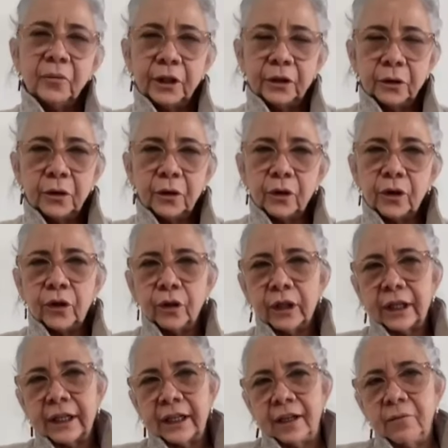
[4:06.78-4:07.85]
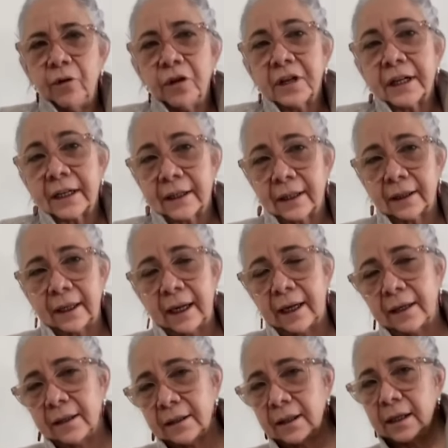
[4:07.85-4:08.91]
Bueno, lo, que queremos
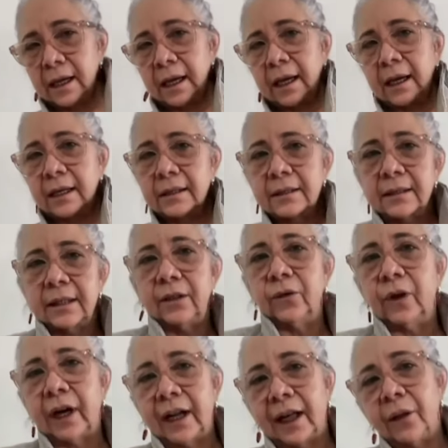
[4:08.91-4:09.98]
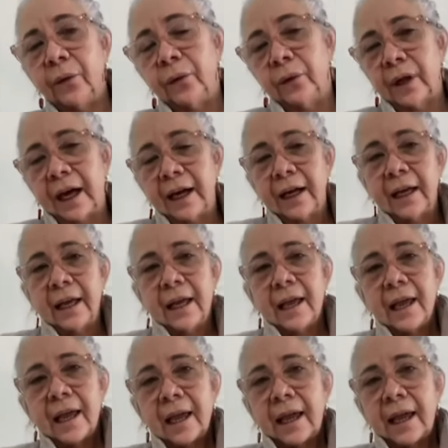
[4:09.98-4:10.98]
rescatar, eh, sin lugar a duda,